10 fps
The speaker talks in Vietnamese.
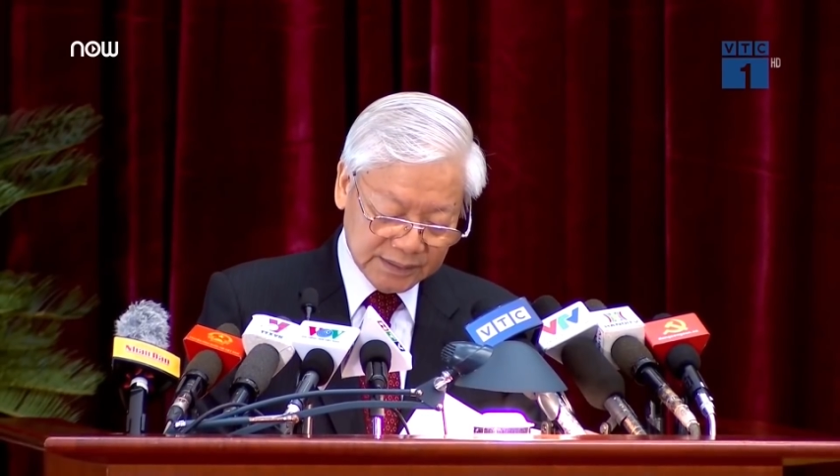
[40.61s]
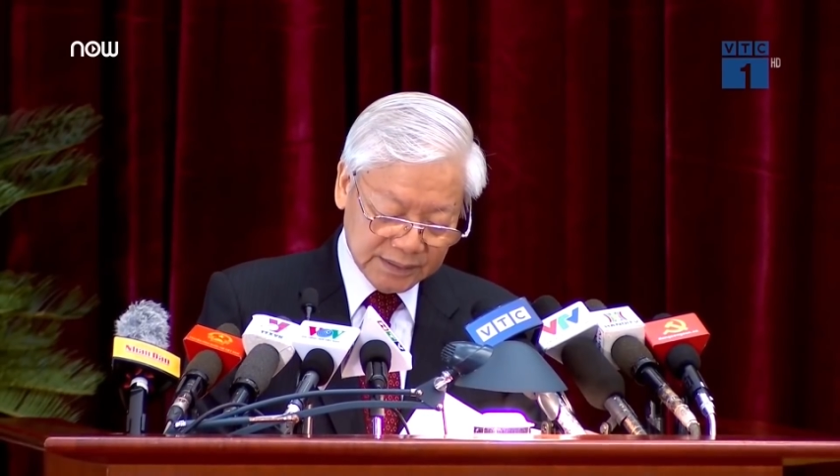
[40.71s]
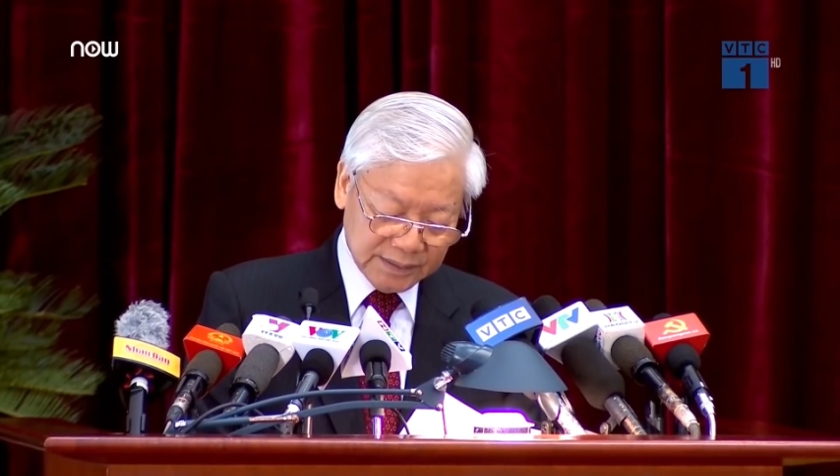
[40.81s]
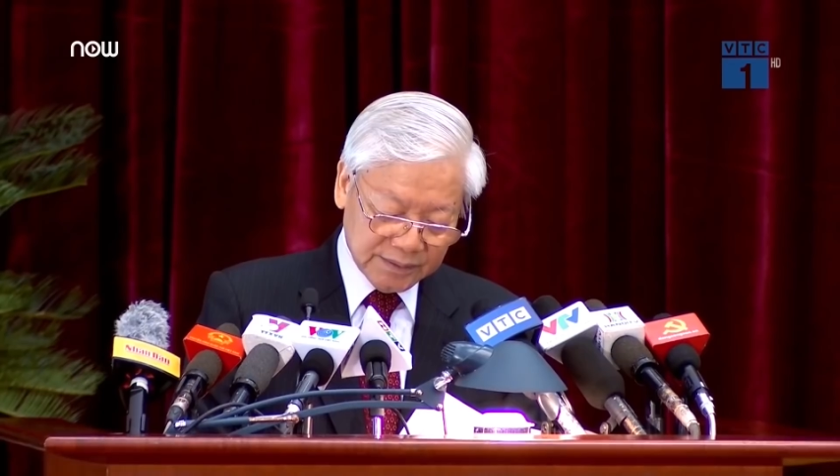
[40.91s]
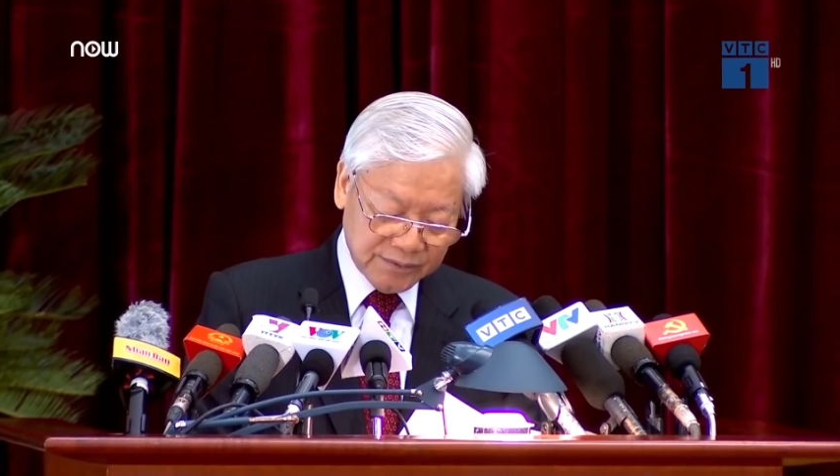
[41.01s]

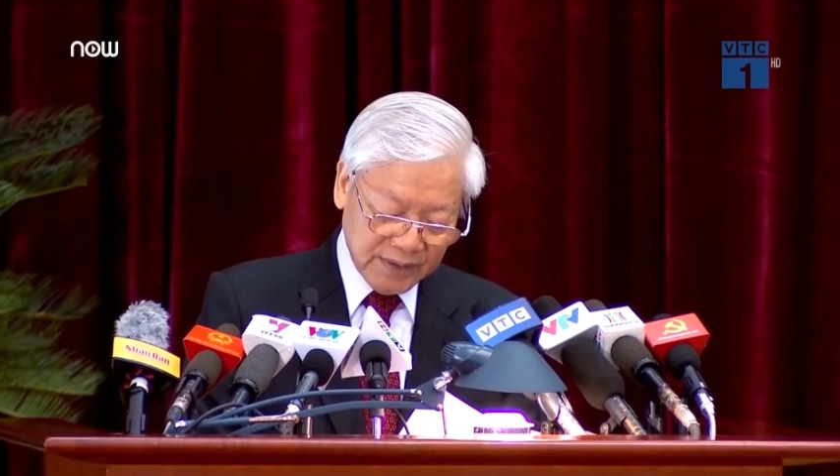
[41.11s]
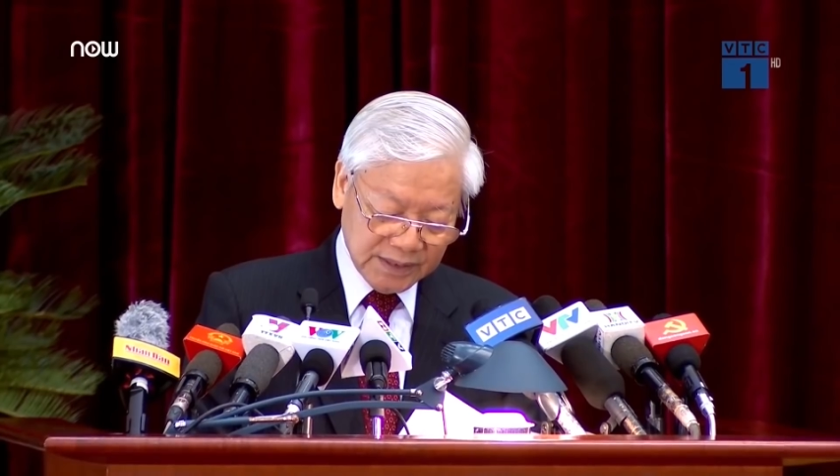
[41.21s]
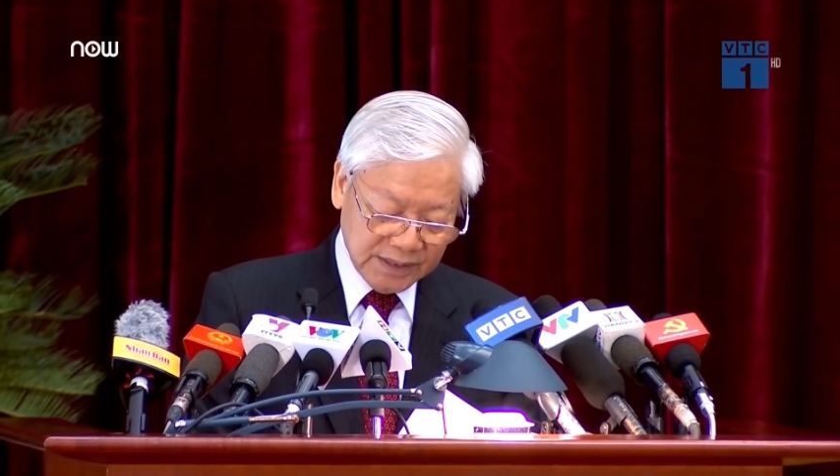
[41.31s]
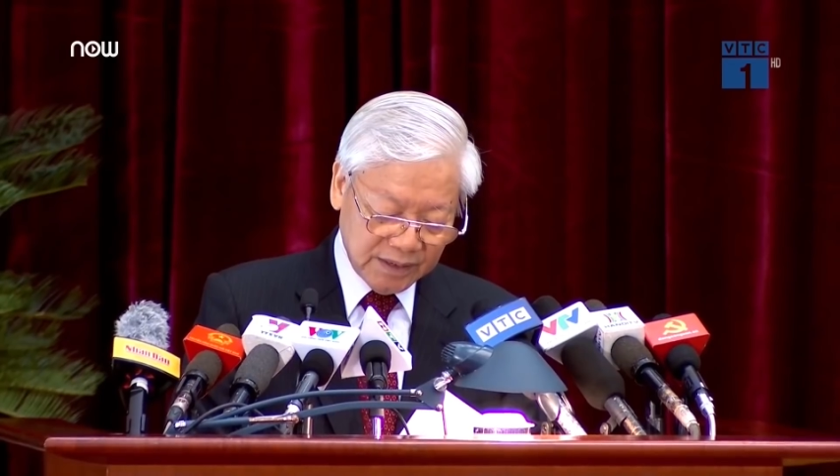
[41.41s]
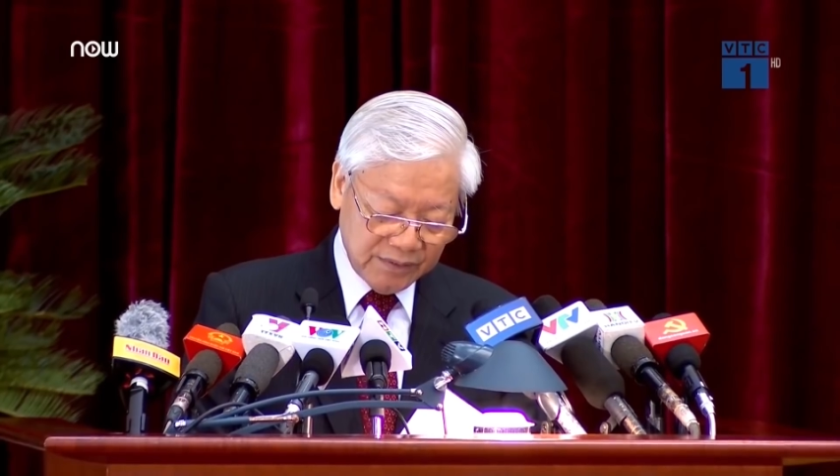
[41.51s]
Phó trưởng Ban
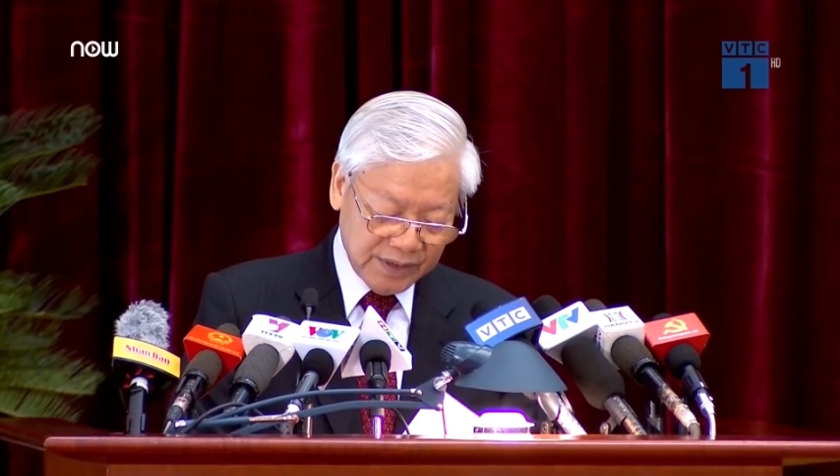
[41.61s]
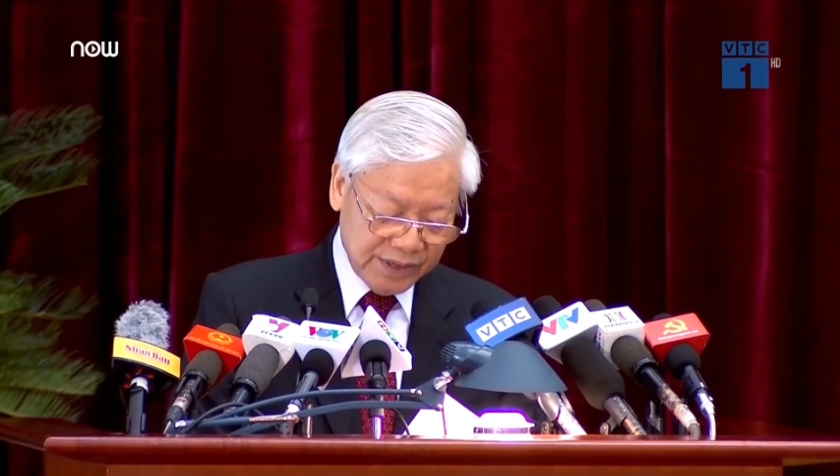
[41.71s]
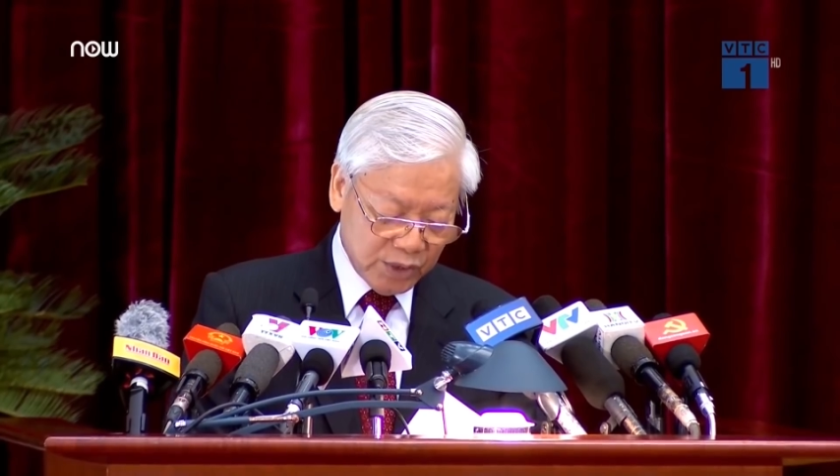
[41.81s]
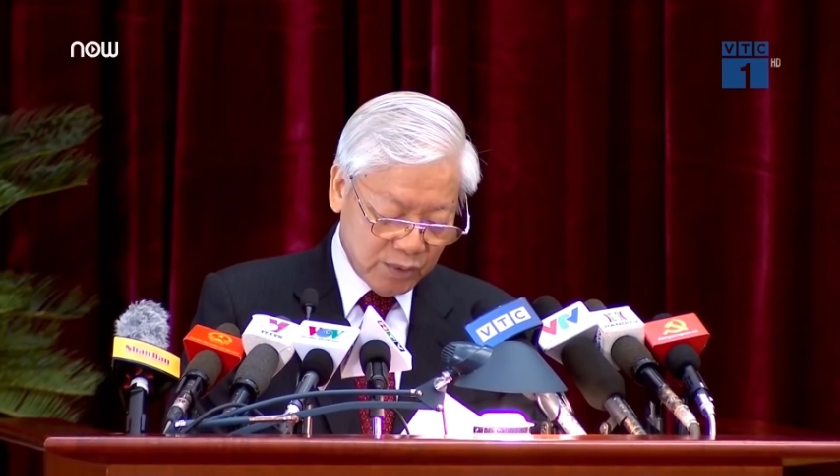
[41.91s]
Kinh tế Trung ương bằng